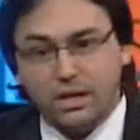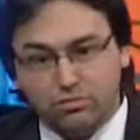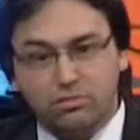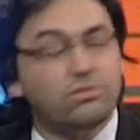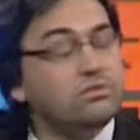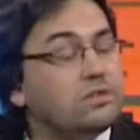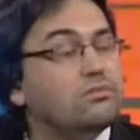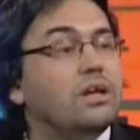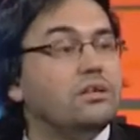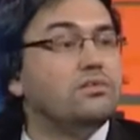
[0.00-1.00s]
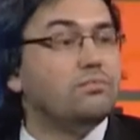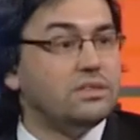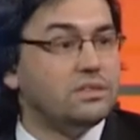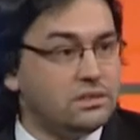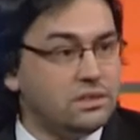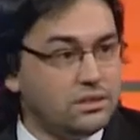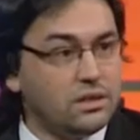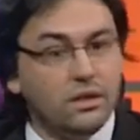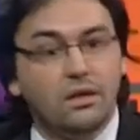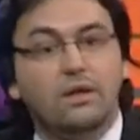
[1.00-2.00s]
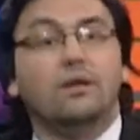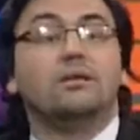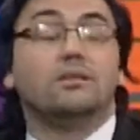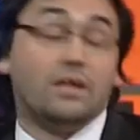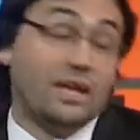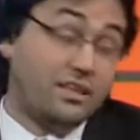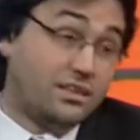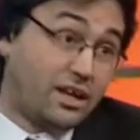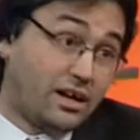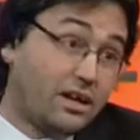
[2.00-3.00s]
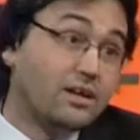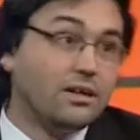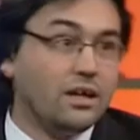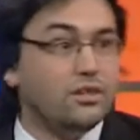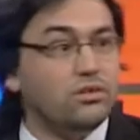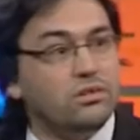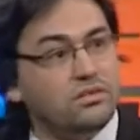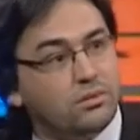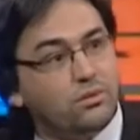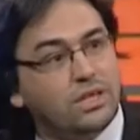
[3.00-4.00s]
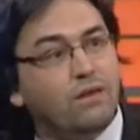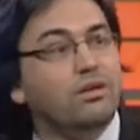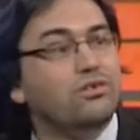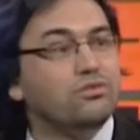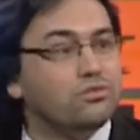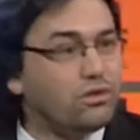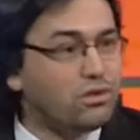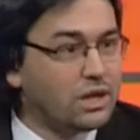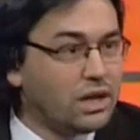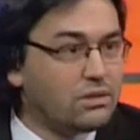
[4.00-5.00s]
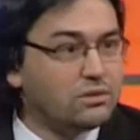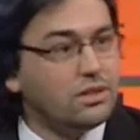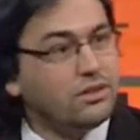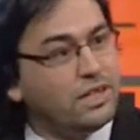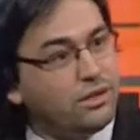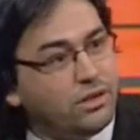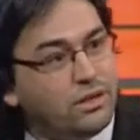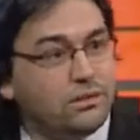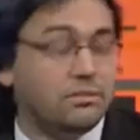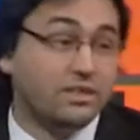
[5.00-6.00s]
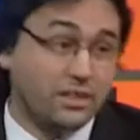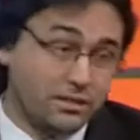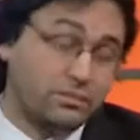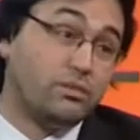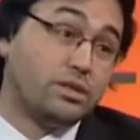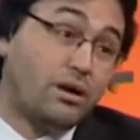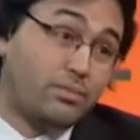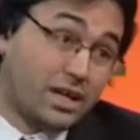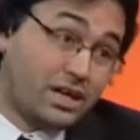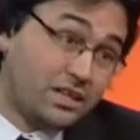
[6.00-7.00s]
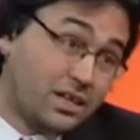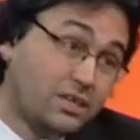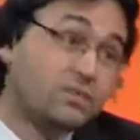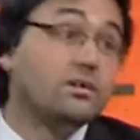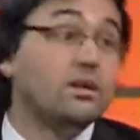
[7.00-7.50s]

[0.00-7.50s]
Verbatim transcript: nosotros es una elección más sencilla, que es la interna, en donde se votaban dos órganos, se, votaba precandidato